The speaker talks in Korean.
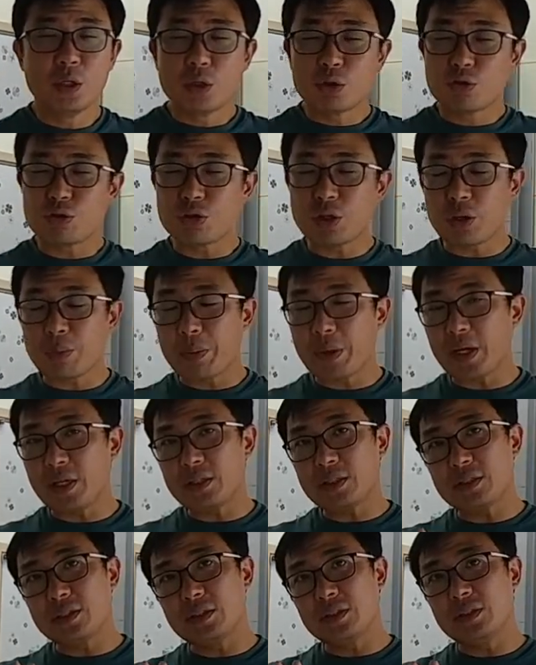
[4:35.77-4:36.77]
수성
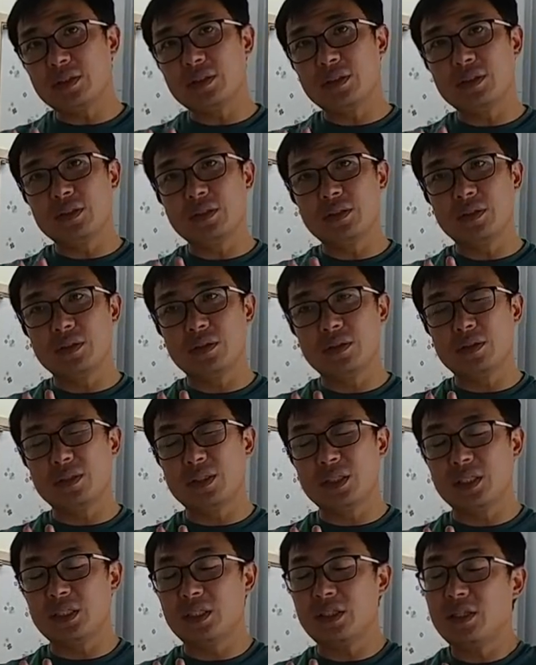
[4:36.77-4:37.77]

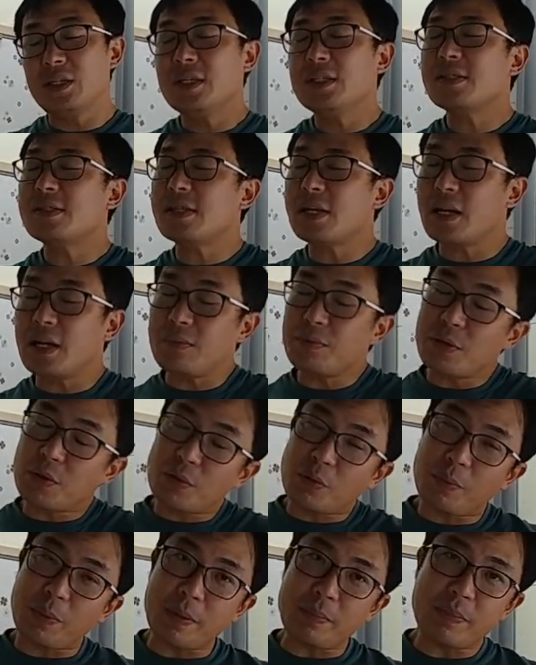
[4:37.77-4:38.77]
페인트를
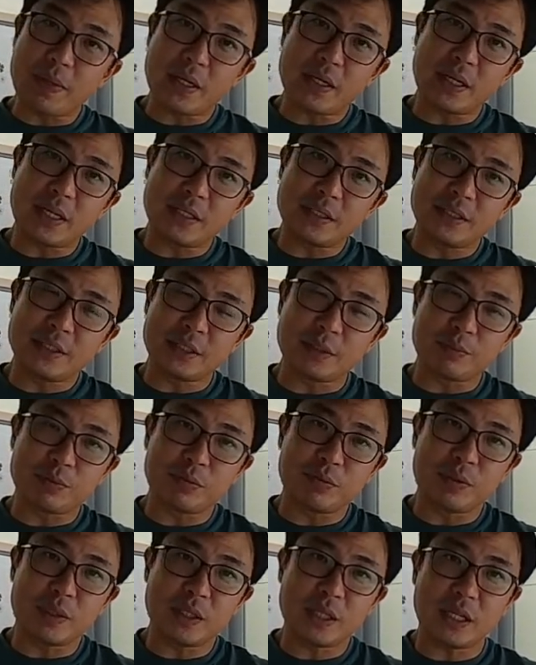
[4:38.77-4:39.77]
세라믹으로 판매를 하는
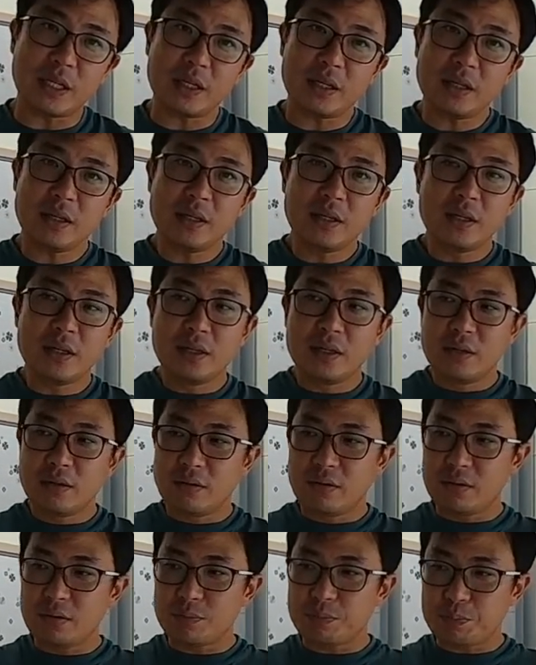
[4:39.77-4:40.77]
제품인데,
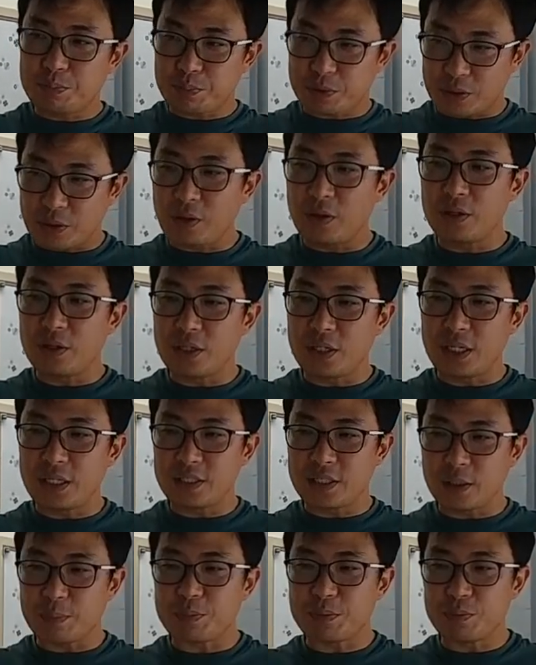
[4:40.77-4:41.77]

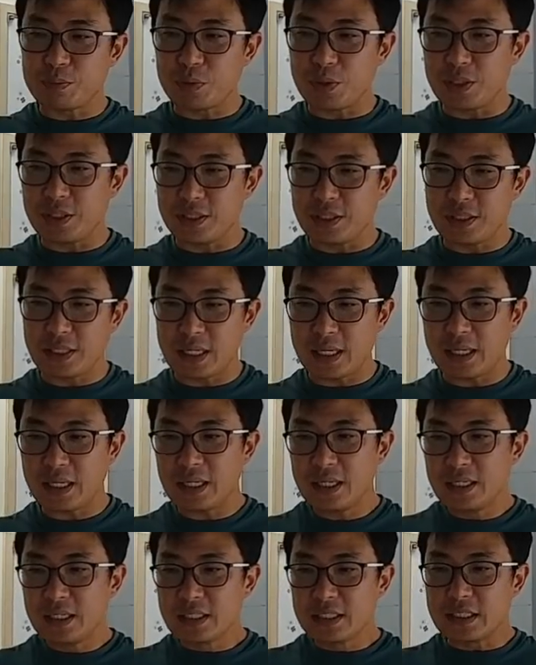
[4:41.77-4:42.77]
그런 제품도
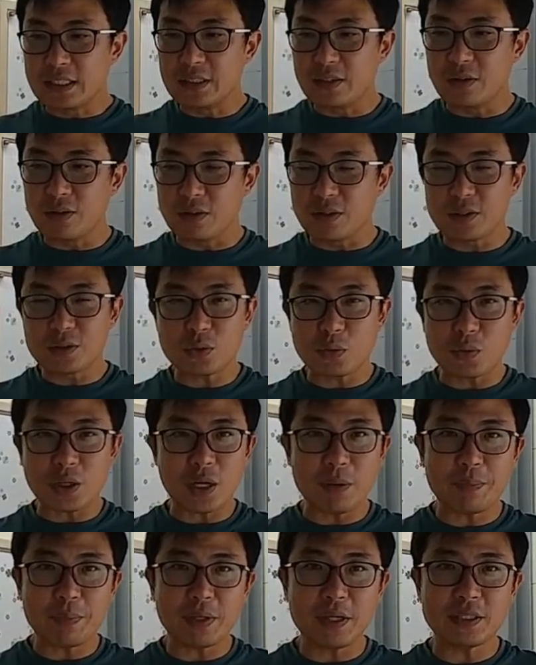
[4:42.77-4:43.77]
있는데 그런 거를 또
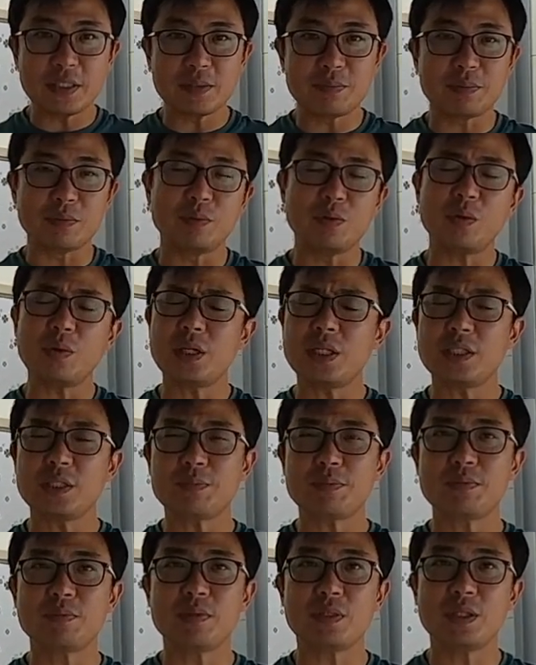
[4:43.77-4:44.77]
카피한 제품, 이러한
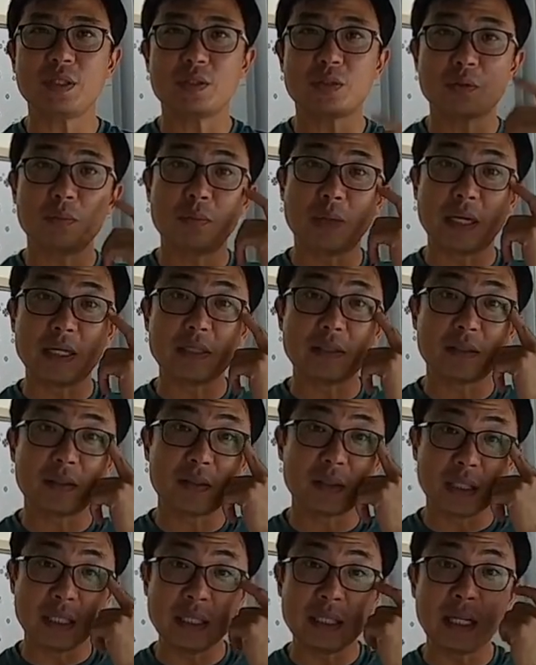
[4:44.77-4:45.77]
제품들이 좀
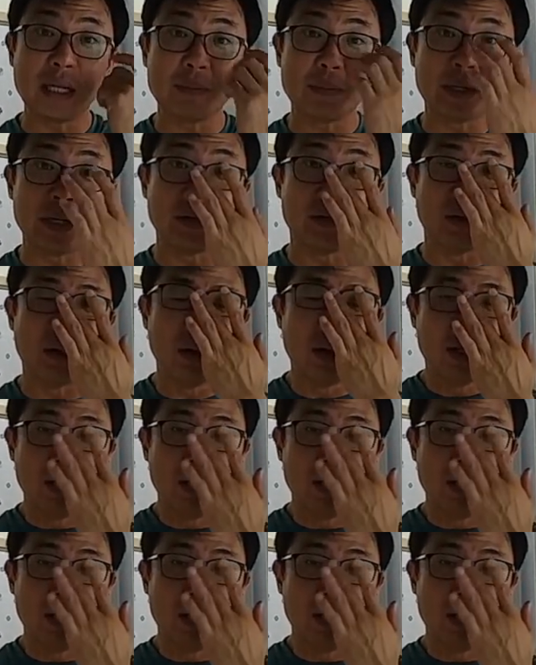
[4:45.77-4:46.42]
있나 봐요.